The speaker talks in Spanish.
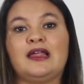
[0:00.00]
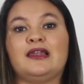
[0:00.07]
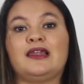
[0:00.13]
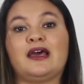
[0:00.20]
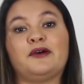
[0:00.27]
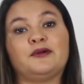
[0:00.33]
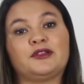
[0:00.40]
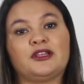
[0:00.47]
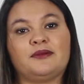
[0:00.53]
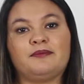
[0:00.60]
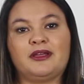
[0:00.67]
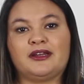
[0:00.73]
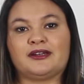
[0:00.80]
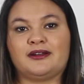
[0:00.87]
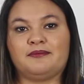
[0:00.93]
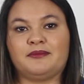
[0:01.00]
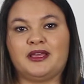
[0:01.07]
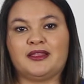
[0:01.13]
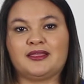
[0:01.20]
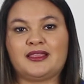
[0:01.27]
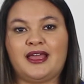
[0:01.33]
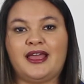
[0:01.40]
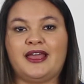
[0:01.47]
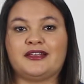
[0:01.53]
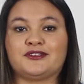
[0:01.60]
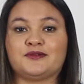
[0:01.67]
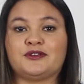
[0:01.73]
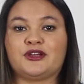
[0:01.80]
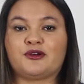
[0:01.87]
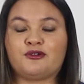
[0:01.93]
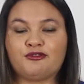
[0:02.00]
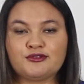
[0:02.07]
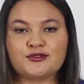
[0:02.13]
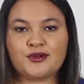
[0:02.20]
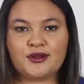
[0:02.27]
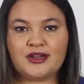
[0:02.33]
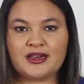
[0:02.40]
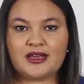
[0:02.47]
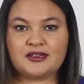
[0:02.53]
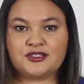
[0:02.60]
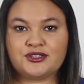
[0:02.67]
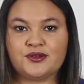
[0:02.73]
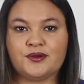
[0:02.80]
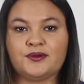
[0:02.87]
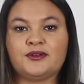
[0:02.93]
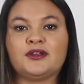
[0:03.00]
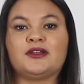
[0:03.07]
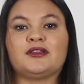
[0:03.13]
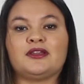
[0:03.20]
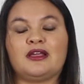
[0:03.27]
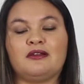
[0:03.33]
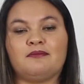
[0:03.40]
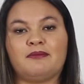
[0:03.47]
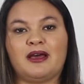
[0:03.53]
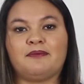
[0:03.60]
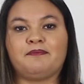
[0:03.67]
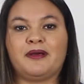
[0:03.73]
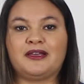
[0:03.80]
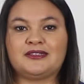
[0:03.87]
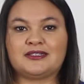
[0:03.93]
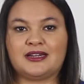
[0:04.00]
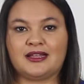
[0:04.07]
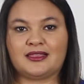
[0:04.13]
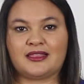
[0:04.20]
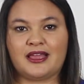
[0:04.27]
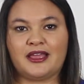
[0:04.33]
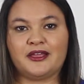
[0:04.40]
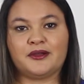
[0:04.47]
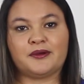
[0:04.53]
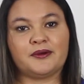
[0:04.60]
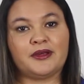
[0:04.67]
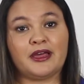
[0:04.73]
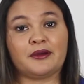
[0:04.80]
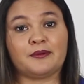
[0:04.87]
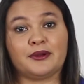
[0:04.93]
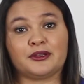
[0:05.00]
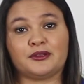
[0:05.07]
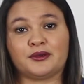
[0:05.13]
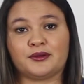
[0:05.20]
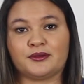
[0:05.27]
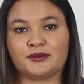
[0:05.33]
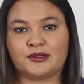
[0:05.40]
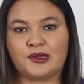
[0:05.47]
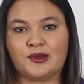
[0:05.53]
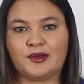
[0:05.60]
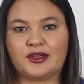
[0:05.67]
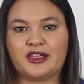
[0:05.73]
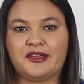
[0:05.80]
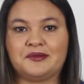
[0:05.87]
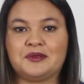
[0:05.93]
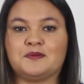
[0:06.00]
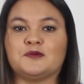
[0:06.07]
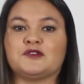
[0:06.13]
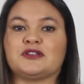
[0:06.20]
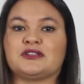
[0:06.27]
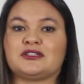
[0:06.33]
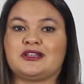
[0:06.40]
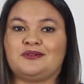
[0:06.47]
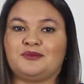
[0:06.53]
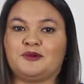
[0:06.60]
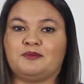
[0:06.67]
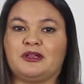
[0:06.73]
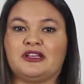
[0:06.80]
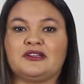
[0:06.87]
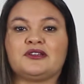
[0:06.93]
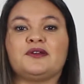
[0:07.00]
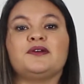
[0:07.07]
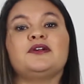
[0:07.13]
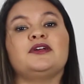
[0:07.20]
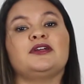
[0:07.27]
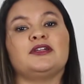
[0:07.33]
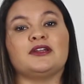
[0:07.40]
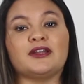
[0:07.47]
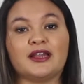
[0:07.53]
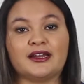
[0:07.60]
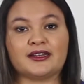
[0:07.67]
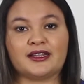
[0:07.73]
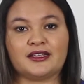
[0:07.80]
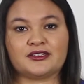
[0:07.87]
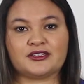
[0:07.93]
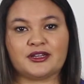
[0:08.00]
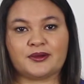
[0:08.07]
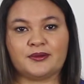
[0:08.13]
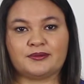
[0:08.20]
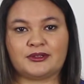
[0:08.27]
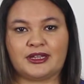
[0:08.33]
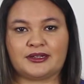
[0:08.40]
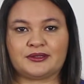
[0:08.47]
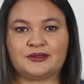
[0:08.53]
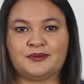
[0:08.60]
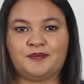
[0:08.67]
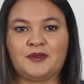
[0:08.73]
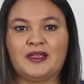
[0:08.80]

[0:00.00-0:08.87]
La última herramienta es una consolidación del mapa estratégico de acuerdo con todo lo que vimos hasta el momento de redes de contacto.